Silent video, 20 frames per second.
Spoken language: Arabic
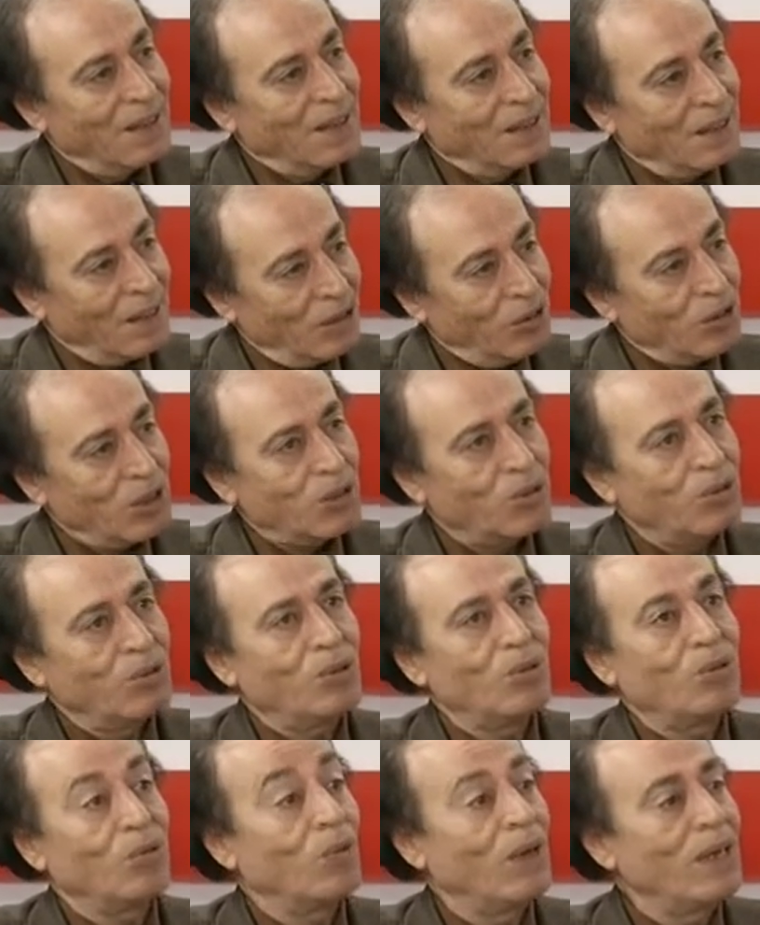
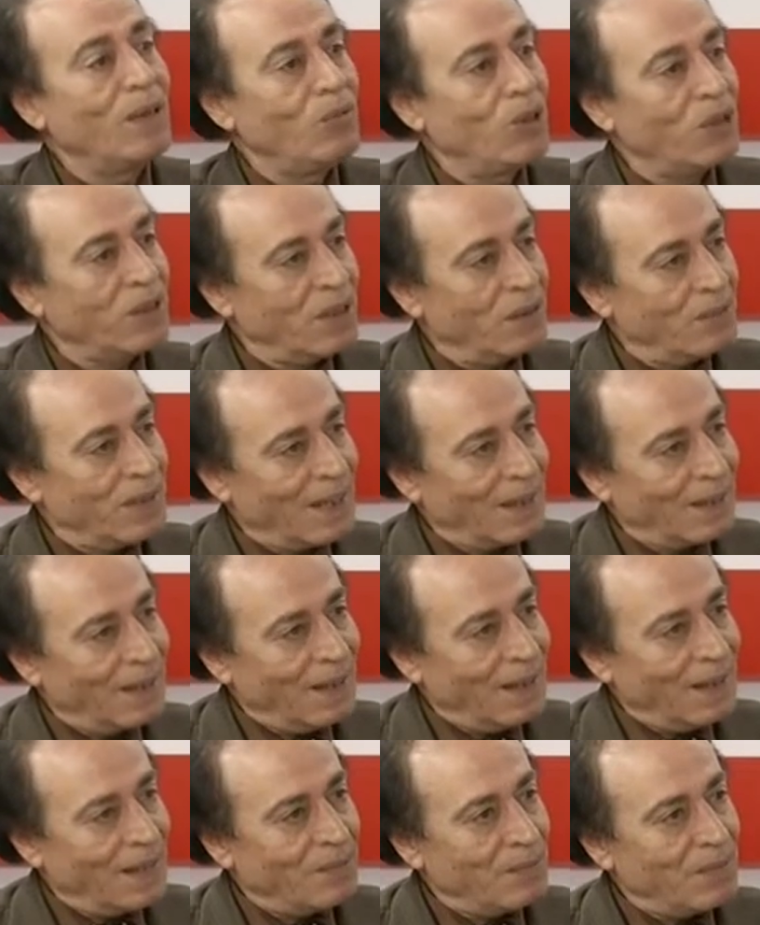لليونسكو والمؤتمرات
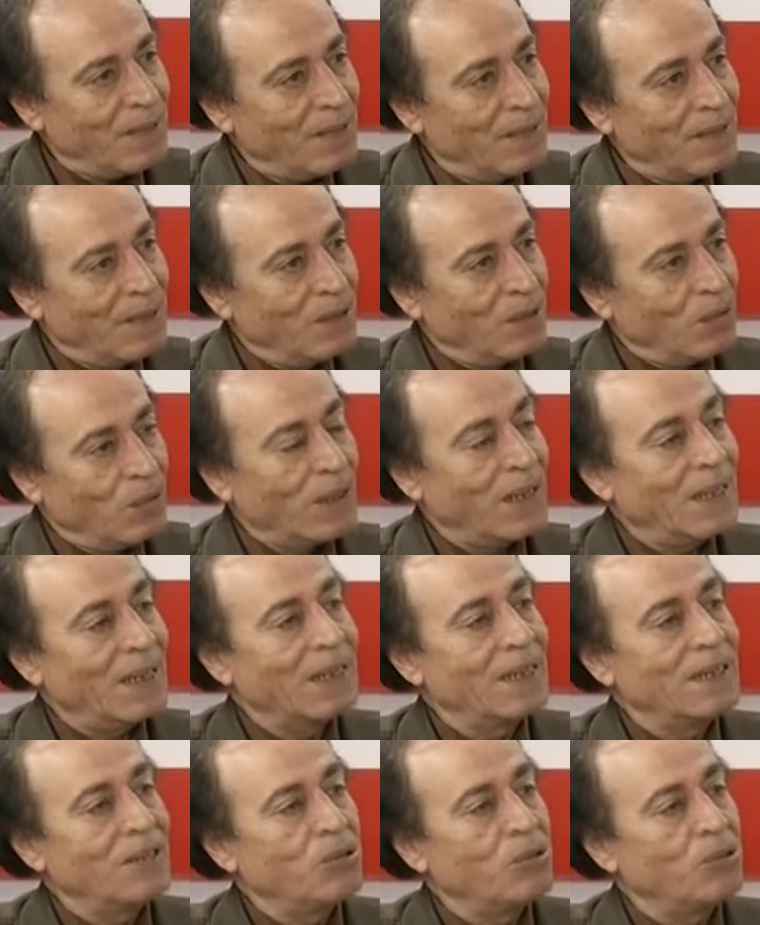العامة
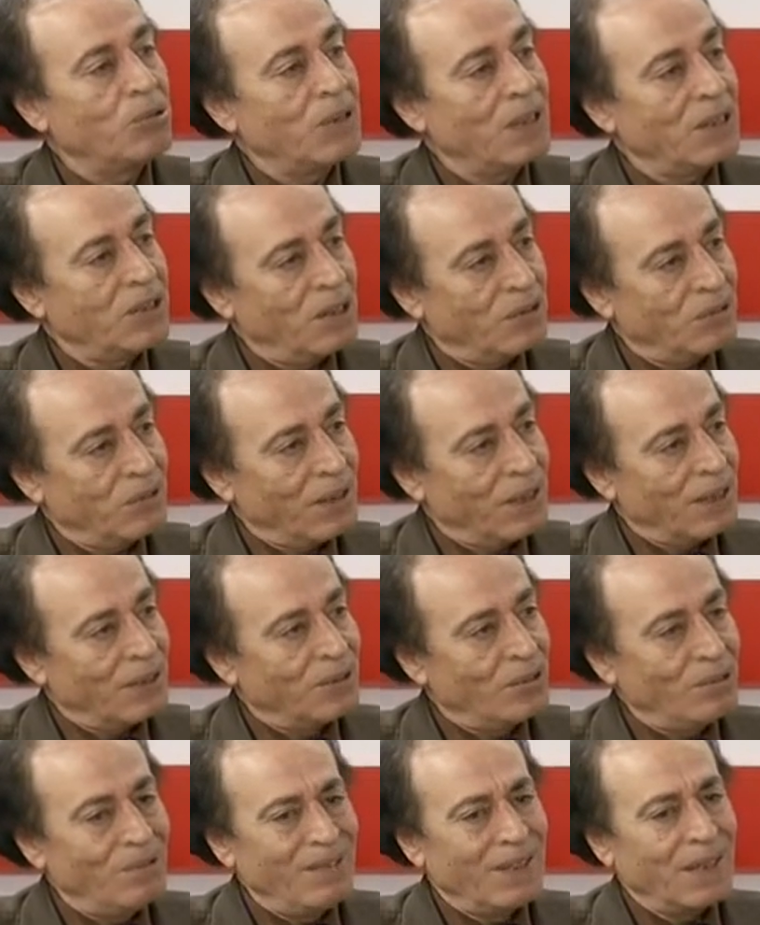ولكن دون جدوى
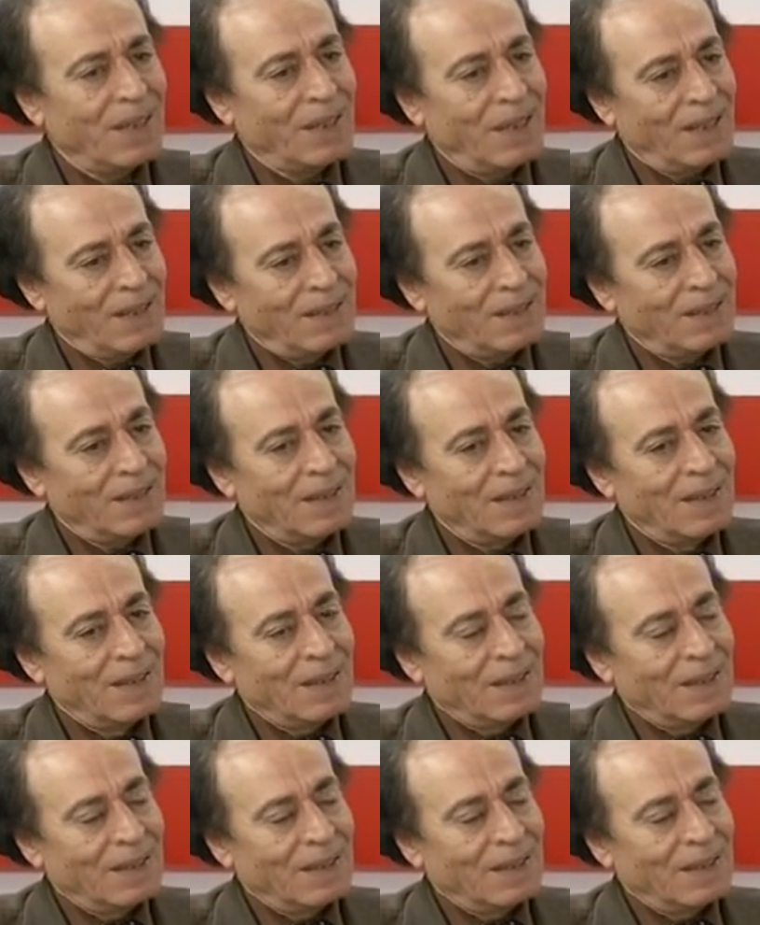دون أن